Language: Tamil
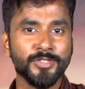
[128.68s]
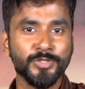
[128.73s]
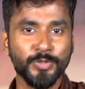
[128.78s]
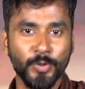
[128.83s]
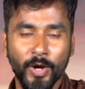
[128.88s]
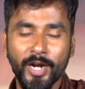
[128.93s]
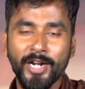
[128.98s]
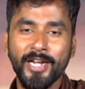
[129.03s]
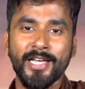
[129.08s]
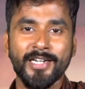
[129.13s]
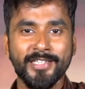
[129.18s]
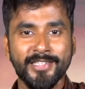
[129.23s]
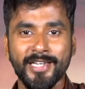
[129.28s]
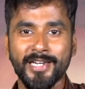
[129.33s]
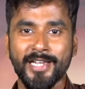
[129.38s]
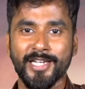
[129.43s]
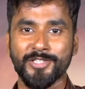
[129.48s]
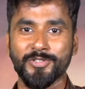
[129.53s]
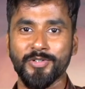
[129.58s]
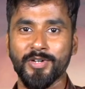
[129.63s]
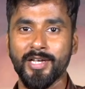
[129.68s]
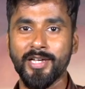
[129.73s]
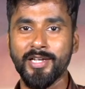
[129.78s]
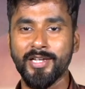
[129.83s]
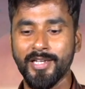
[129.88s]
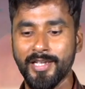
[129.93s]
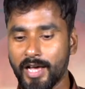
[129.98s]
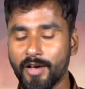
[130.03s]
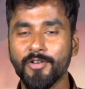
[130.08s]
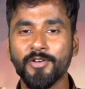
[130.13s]
ஸ்குவாடில் இருந்தார் ஆக்சுவலாக
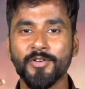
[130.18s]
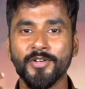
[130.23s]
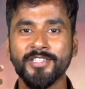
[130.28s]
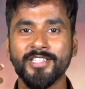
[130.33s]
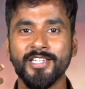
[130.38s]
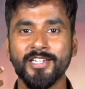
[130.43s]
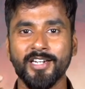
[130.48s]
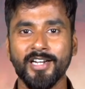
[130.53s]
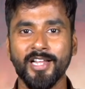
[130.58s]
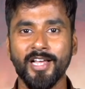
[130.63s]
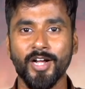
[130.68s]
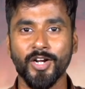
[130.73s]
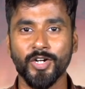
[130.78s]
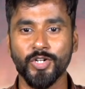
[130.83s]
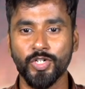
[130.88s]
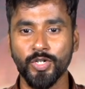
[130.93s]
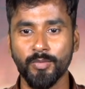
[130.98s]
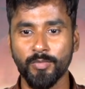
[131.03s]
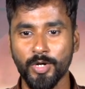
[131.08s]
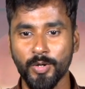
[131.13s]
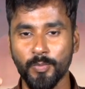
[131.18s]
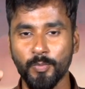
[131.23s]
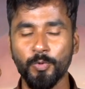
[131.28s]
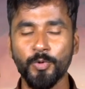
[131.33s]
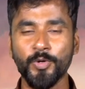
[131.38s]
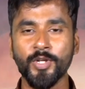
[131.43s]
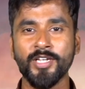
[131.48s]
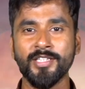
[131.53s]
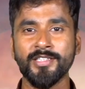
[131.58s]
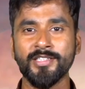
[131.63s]
அவருக்கு வந்து என்னென்னா அக்டோபர்
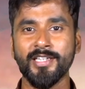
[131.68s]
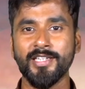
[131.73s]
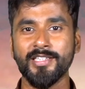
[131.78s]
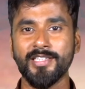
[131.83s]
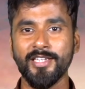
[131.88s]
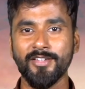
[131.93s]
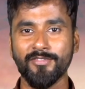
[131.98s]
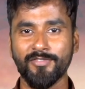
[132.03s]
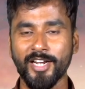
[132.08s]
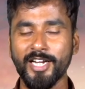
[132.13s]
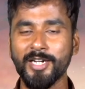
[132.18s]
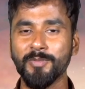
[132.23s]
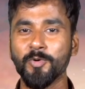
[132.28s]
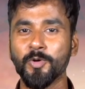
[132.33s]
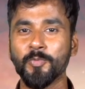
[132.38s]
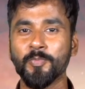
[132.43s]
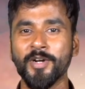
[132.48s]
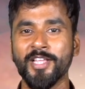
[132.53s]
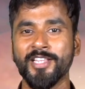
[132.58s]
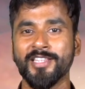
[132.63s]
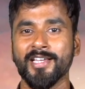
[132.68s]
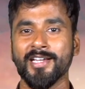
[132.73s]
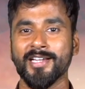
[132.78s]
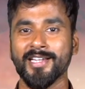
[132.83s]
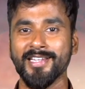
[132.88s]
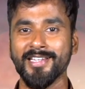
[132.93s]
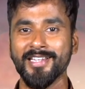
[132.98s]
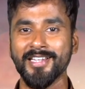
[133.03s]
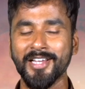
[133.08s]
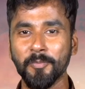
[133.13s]
மூணாம் தேதி ஃப்ளைட் புக்
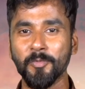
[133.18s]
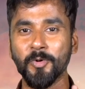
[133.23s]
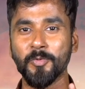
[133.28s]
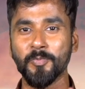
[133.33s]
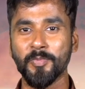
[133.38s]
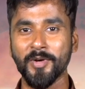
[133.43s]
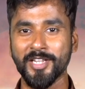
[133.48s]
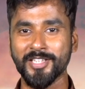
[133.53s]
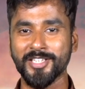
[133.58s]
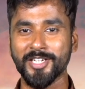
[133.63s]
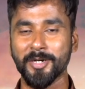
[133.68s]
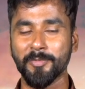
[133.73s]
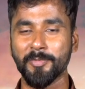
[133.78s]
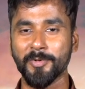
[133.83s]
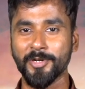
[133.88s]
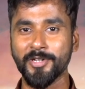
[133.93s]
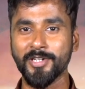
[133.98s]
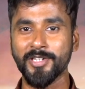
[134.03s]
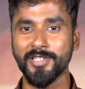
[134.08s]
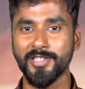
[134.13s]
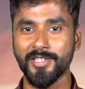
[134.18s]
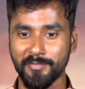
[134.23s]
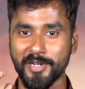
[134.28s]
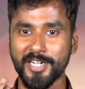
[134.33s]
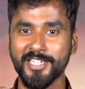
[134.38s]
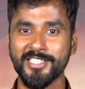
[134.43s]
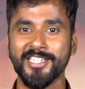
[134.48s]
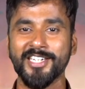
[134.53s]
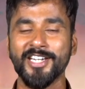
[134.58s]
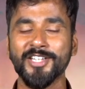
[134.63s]
பண்ணியிருந்தாங்க புக் பண்ணதுக்கப்புறம்
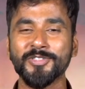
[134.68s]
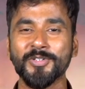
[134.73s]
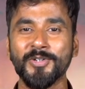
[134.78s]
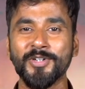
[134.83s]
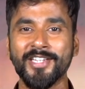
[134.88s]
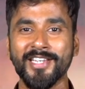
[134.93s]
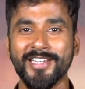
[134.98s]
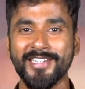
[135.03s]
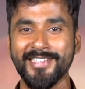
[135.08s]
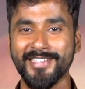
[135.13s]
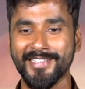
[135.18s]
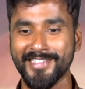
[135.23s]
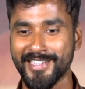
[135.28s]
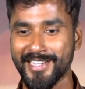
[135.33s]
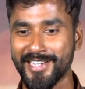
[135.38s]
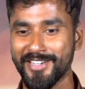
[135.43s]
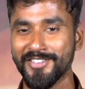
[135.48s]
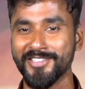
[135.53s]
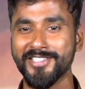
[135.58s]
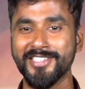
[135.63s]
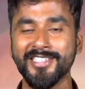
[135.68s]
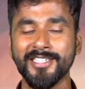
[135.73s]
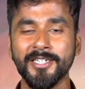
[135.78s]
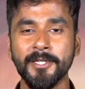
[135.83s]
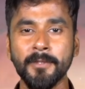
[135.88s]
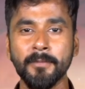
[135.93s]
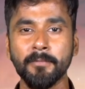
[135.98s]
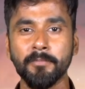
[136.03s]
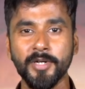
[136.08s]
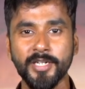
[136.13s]
மனுஷன் என்ன சொல்லிட்டாரு நான் வந்து
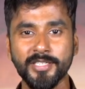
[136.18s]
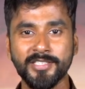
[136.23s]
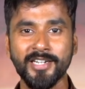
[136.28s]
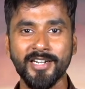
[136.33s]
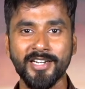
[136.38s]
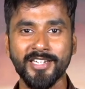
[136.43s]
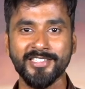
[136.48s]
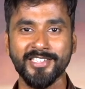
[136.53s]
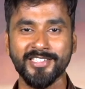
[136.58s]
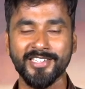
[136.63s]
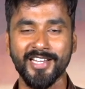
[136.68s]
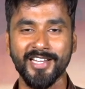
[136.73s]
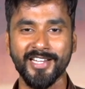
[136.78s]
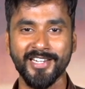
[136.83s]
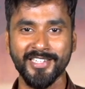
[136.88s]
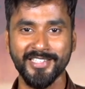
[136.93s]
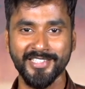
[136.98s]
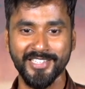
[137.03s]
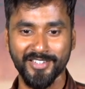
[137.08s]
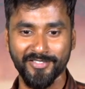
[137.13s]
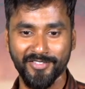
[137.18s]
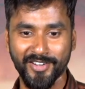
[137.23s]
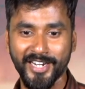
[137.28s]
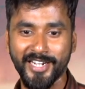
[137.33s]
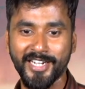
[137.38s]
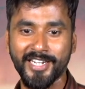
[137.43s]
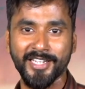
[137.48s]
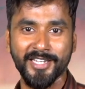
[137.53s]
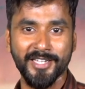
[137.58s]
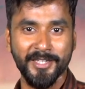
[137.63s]
பர்சனல் ரீசனுக்காக இந்த
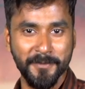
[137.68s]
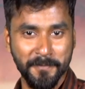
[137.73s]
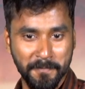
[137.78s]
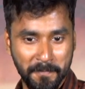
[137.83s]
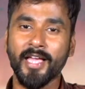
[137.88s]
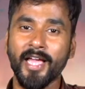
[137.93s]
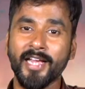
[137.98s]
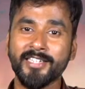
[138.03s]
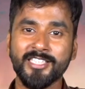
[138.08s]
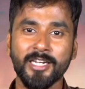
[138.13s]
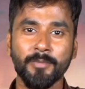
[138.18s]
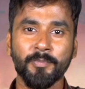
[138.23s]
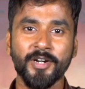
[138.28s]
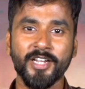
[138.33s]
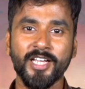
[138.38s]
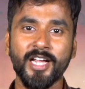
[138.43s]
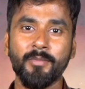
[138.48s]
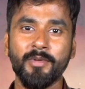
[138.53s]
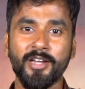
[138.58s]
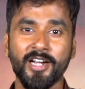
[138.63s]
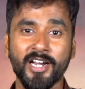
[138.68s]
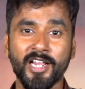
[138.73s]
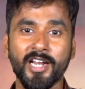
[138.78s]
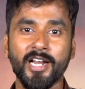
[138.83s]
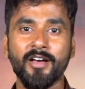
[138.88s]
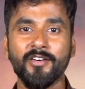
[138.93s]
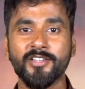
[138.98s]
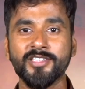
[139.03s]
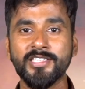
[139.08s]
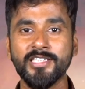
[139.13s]
ஃப்ளைட்டை கேன்சல் பண்ணுங்க அப்படி இல்லைனா
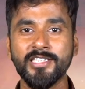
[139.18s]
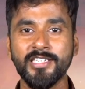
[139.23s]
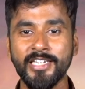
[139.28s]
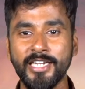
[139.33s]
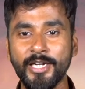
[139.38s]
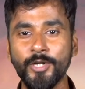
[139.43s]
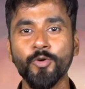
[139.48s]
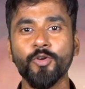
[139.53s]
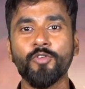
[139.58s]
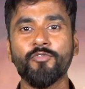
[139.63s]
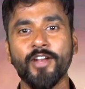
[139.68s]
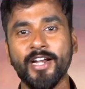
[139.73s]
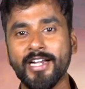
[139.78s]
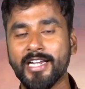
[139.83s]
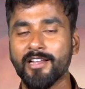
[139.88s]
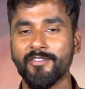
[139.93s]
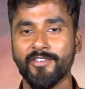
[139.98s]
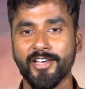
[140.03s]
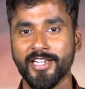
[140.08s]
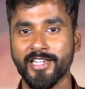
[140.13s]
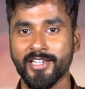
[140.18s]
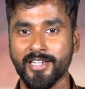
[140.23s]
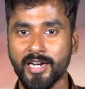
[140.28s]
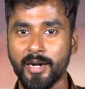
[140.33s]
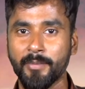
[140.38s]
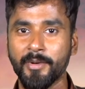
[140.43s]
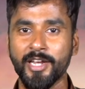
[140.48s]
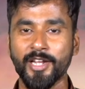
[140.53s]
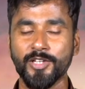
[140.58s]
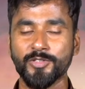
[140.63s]
நான் வந்து இன்னொரு ஃப்ளைட்டில் வரேன்
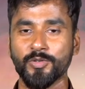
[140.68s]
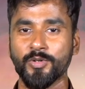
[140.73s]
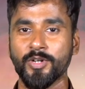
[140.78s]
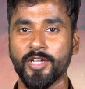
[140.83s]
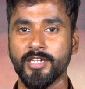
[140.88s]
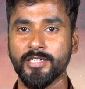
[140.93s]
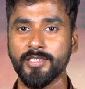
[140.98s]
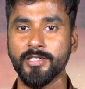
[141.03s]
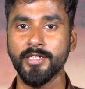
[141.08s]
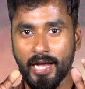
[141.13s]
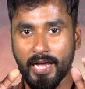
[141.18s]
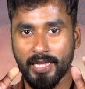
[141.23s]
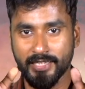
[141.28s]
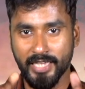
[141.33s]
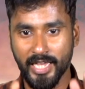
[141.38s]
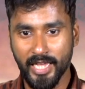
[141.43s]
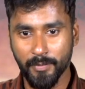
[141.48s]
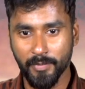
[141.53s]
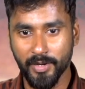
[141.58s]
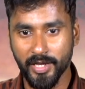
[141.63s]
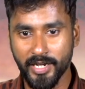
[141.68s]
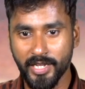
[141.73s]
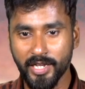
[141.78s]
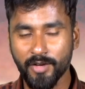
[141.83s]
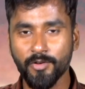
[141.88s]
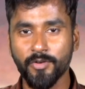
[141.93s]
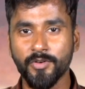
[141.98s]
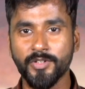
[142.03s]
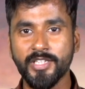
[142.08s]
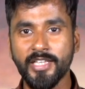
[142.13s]
அப்படின்லாம் சொன்னார் அதே மாதிரி
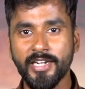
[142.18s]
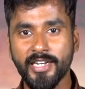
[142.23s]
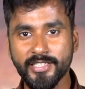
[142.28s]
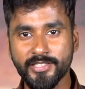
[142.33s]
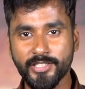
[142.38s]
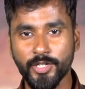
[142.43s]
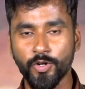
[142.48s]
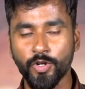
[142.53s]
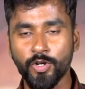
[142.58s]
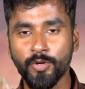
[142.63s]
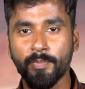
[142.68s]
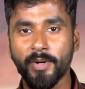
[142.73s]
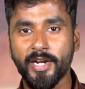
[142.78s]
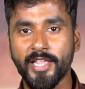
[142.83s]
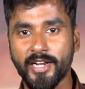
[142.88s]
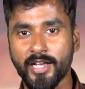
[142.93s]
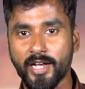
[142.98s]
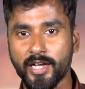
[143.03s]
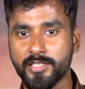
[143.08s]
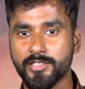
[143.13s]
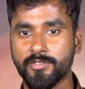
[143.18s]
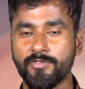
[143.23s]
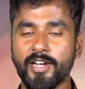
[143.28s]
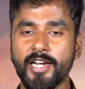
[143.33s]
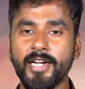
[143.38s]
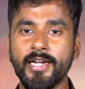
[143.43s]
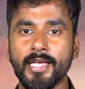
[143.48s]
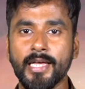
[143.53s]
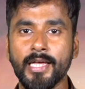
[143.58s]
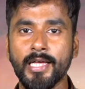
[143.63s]
அவங்க வந்து ரீஸ்கெடியூலும் பண்ணியிருக்காங்க அந்த
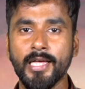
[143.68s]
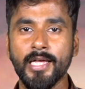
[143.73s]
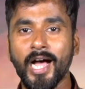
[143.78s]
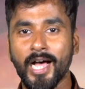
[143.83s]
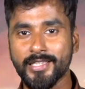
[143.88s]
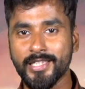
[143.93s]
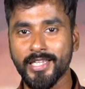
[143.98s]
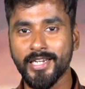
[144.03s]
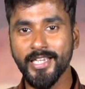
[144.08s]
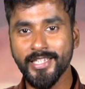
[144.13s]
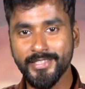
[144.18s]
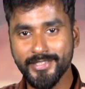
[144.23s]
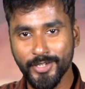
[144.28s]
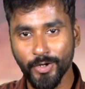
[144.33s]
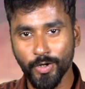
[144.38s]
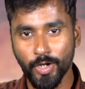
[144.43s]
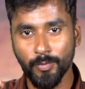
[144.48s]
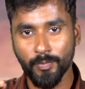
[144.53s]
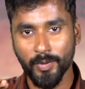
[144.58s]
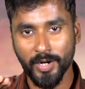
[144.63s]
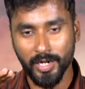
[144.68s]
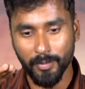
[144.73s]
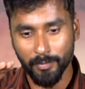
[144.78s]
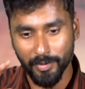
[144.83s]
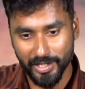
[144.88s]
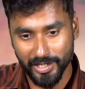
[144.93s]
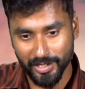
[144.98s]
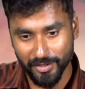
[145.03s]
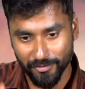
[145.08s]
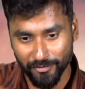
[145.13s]
ஃப்ளைட்டை அந்த ரீஸ்கெடியூல்
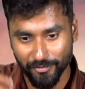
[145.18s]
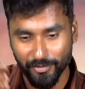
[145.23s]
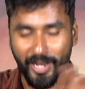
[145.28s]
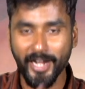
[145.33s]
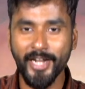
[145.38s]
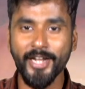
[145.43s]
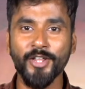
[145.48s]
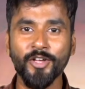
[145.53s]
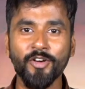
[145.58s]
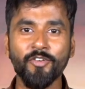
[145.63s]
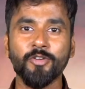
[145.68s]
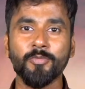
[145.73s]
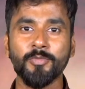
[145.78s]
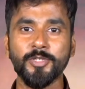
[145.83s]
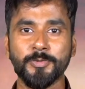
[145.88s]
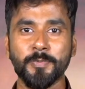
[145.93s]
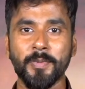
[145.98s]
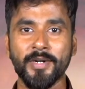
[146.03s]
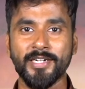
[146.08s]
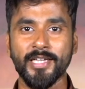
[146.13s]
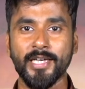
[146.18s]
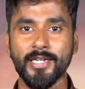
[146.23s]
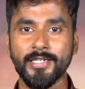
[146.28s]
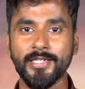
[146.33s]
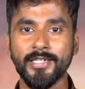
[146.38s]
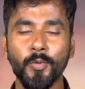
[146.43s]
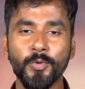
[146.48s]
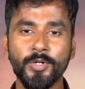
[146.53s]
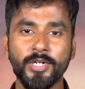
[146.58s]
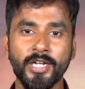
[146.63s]
பண்ணப்பட்ட ஃப்ளைட்டையும் அவர் மிஸ் பண்ணிட்டார்
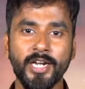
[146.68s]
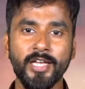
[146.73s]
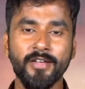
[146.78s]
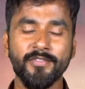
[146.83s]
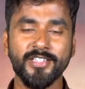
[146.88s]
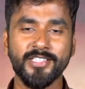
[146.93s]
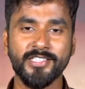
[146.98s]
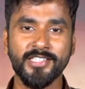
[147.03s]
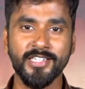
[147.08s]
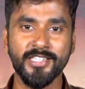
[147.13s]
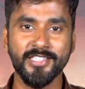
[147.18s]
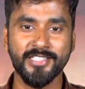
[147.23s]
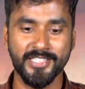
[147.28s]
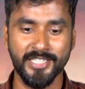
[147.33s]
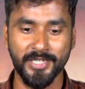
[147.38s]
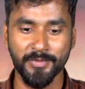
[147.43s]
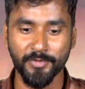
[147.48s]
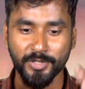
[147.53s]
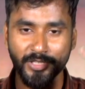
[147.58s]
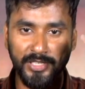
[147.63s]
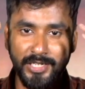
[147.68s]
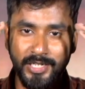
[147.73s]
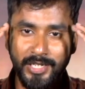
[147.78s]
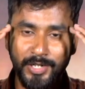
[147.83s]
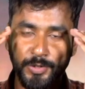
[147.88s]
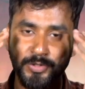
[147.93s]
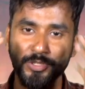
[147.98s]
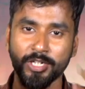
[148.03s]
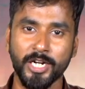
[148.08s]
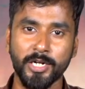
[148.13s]
உடனே வெஸ்ட் இண்டீஸ் டீம் வந்து
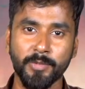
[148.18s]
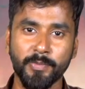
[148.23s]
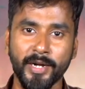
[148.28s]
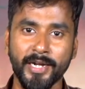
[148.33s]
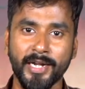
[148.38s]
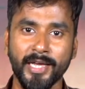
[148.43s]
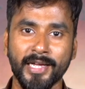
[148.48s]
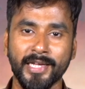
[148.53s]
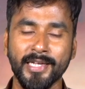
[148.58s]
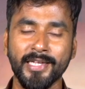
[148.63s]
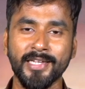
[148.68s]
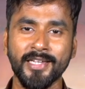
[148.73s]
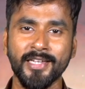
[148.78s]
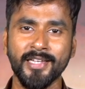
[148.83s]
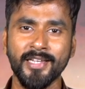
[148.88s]
கொஞ்சம் கடுப்பாயிட்டாங்க